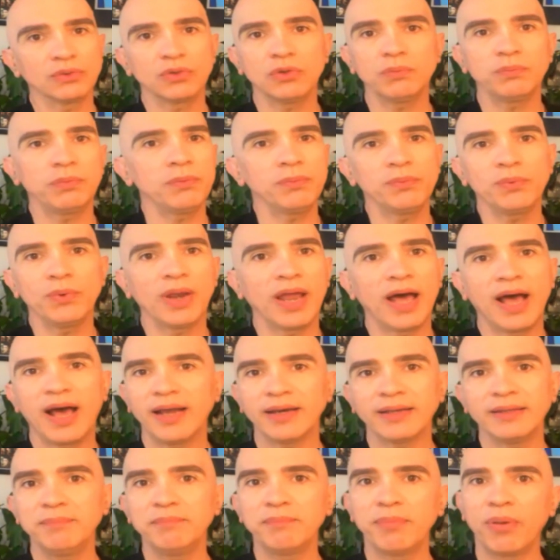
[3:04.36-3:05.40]
um cantor
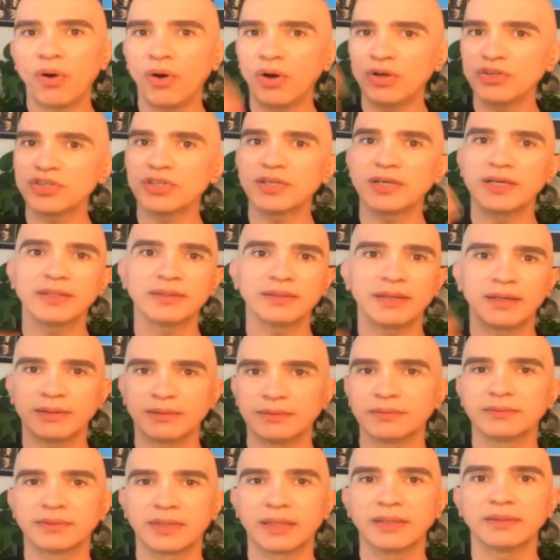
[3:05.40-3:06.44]
popular que pode can
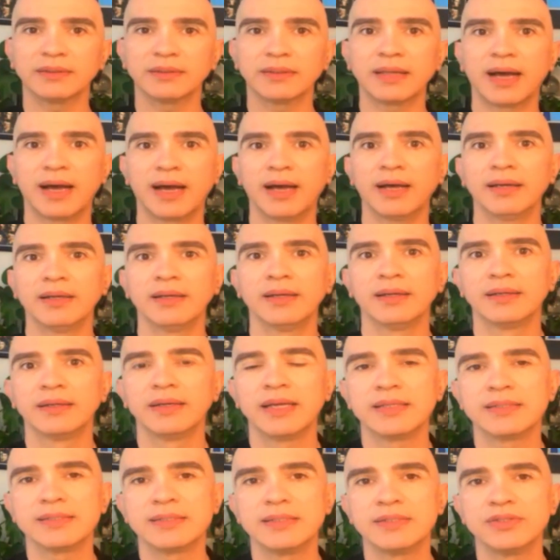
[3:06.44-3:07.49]
cantar
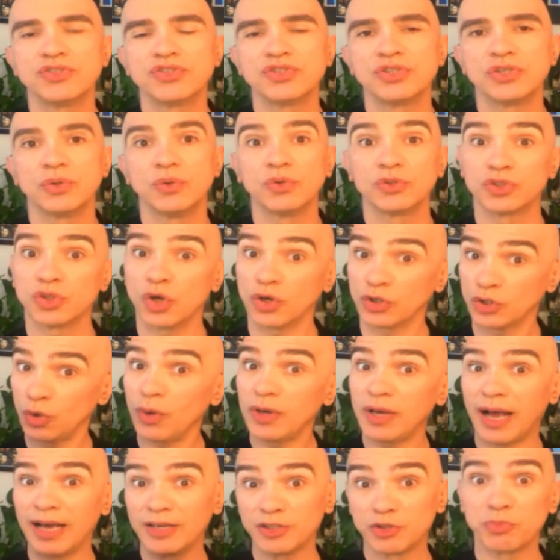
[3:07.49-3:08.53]
nesse estilo. Só que
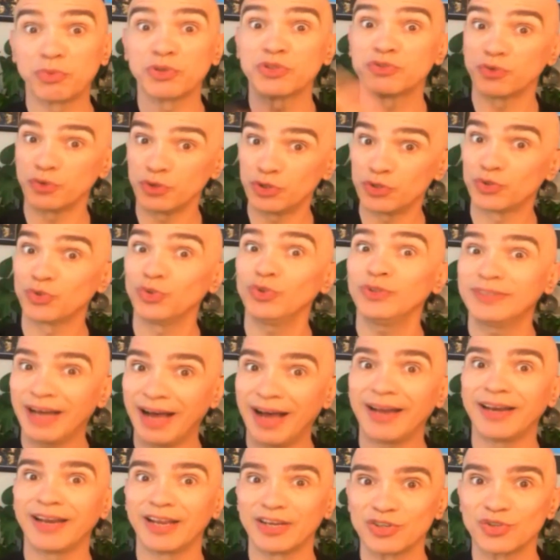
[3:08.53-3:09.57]
eu, aí depois fui
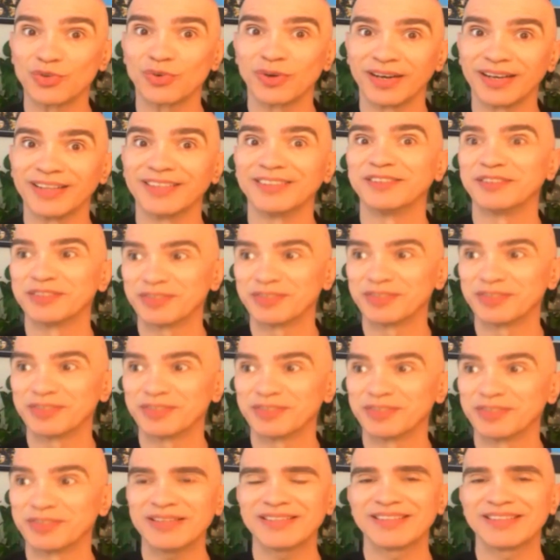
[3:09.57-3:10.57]
estudar, né, Joana? Estudar ah,